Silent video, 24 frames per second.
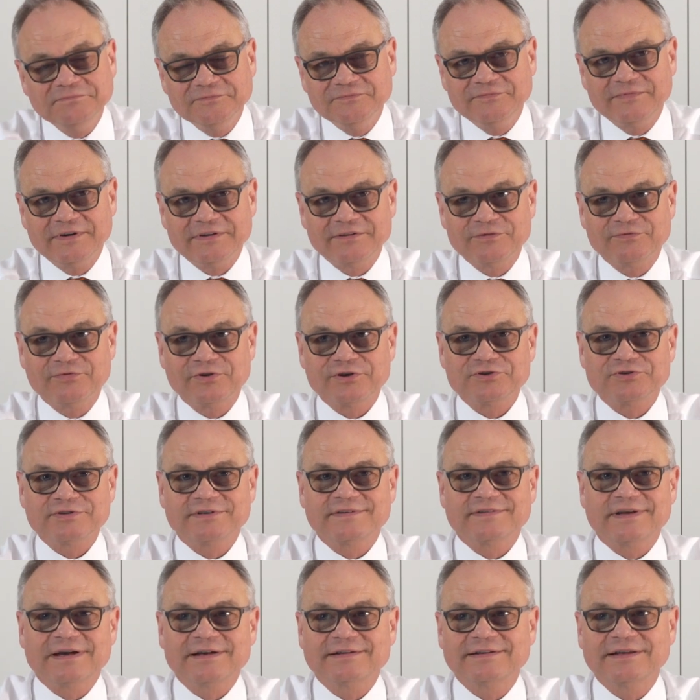was ich vorher schon
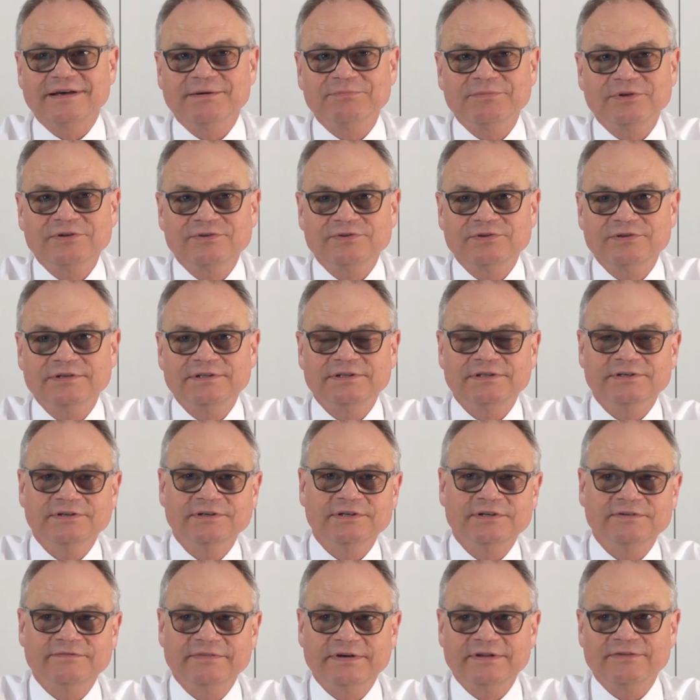gesagt habe, natürlich
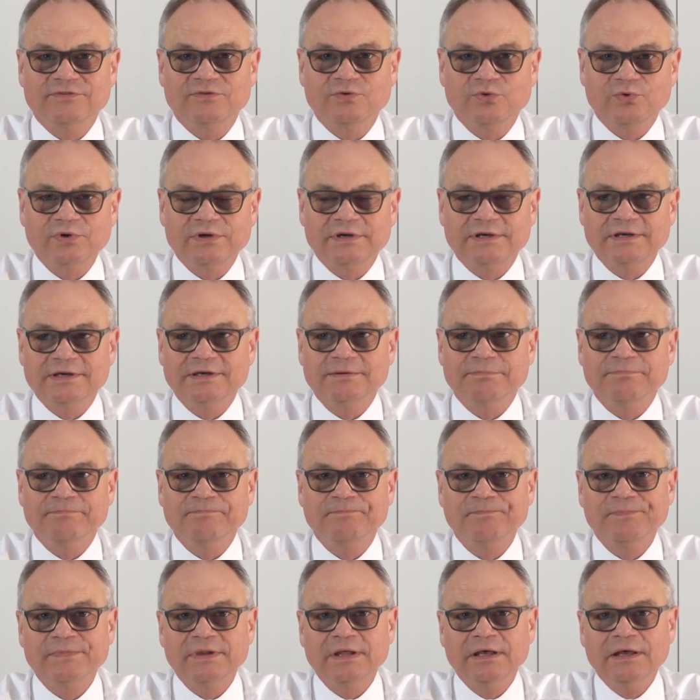irgendwann zurückgeben.
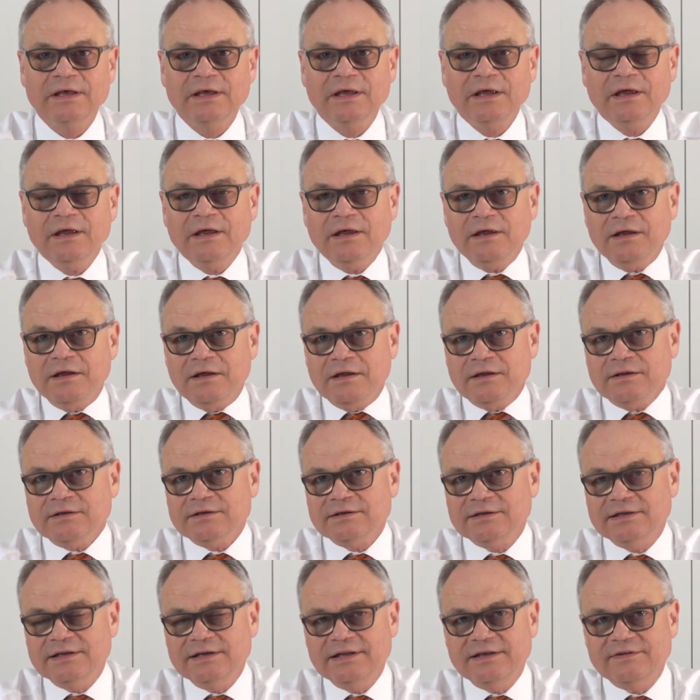
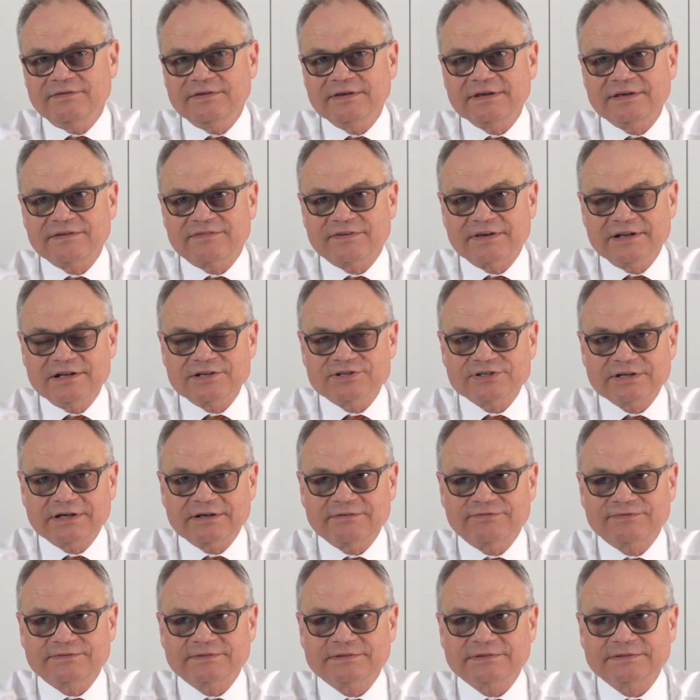Die
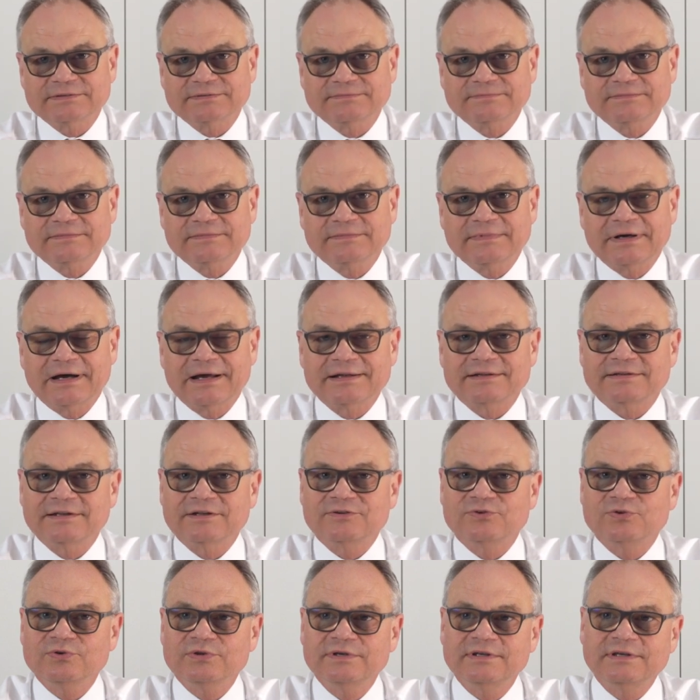Leasinggesellschaft hat
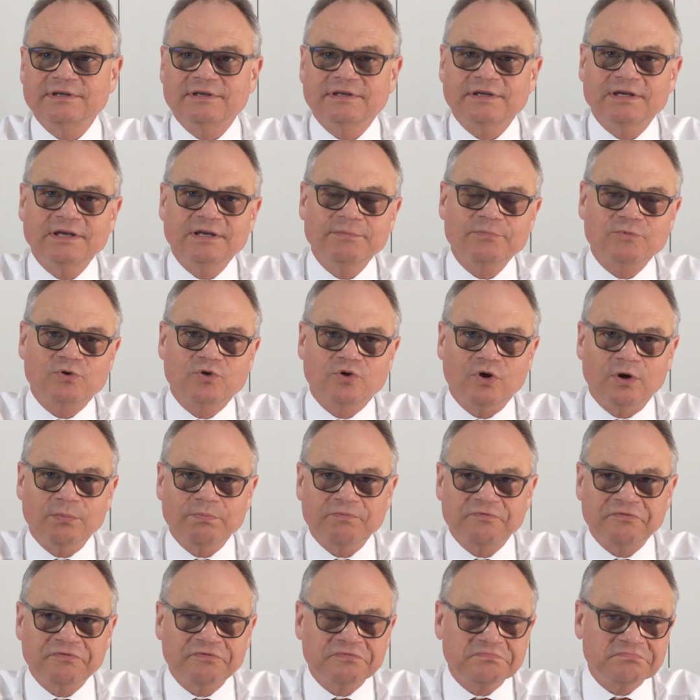natürlich im
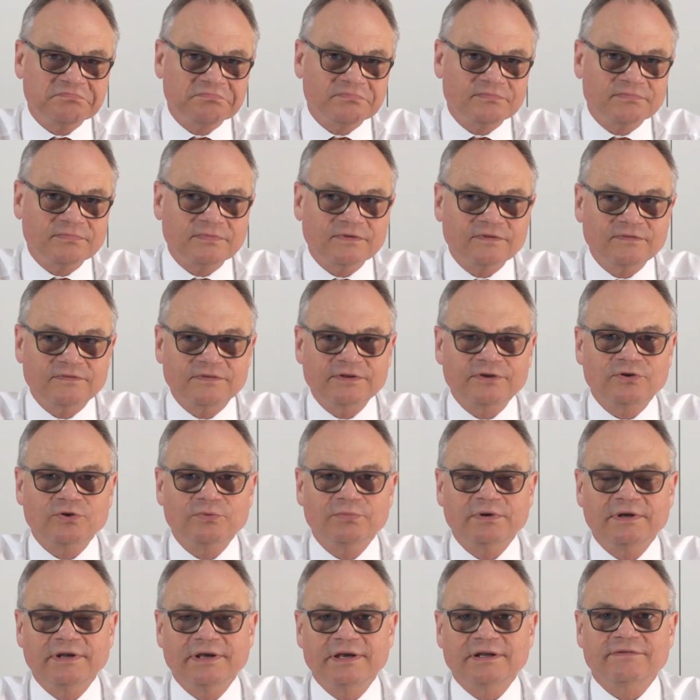Kopf sich
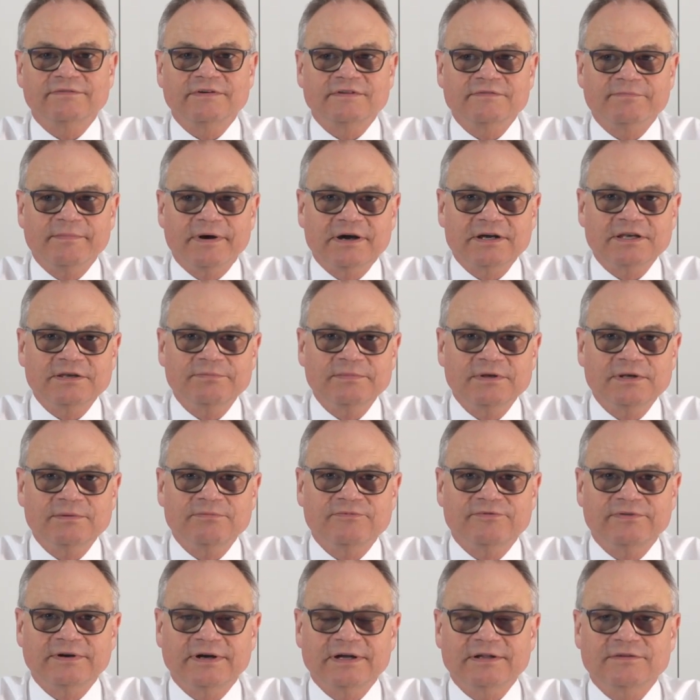überlegt, was mache ich mit dem
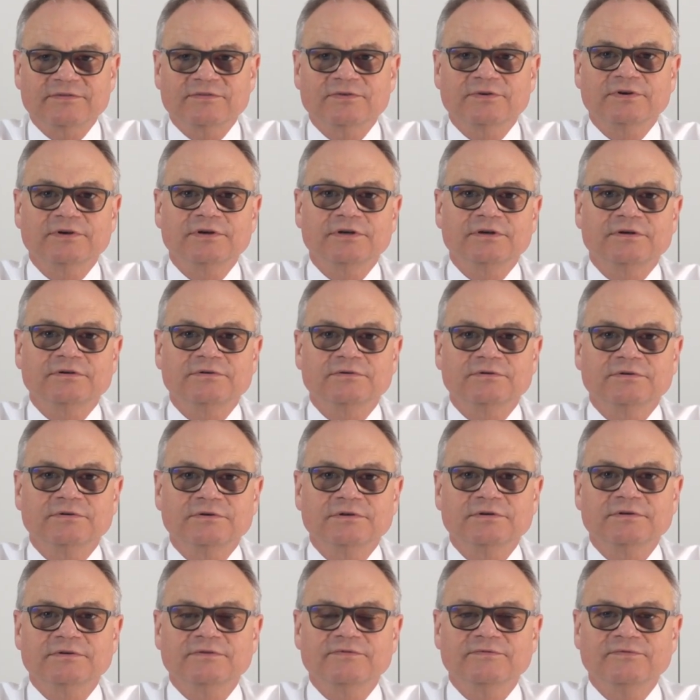Fahrzeug
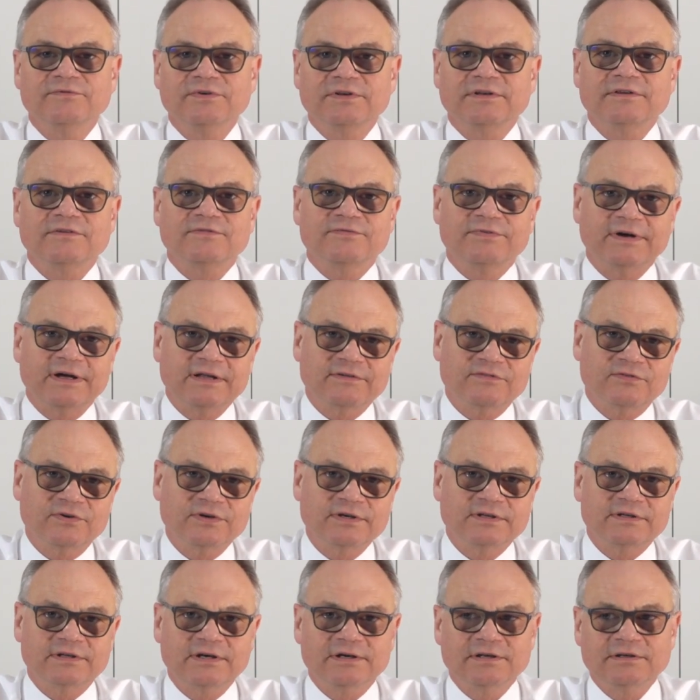und wird das
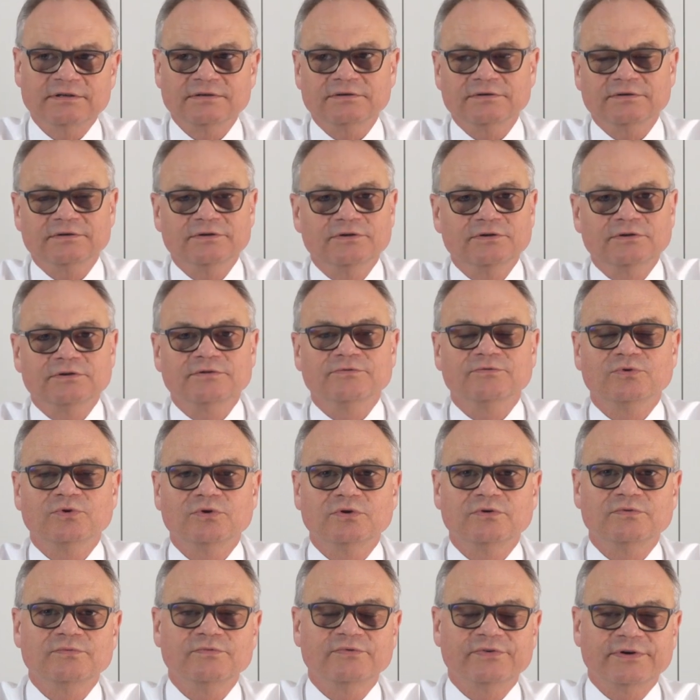Fahrzeug dann irgendwo
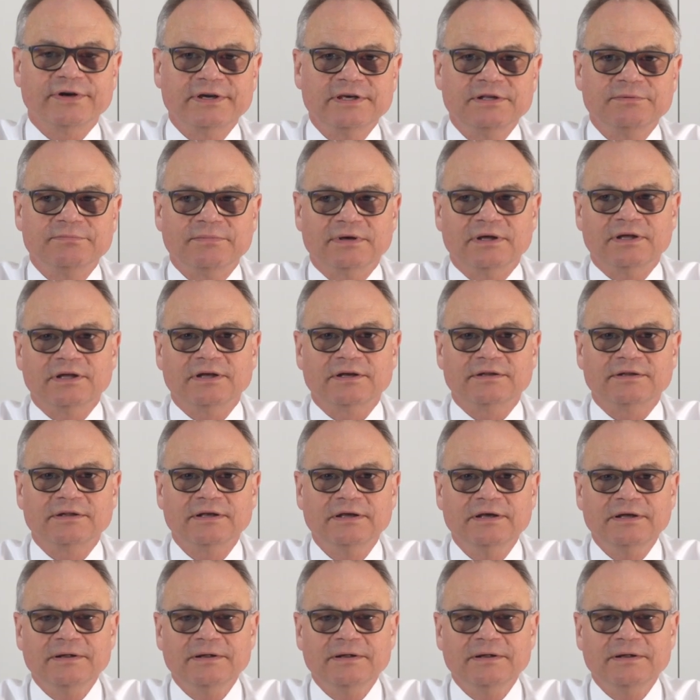auf dem freien Markt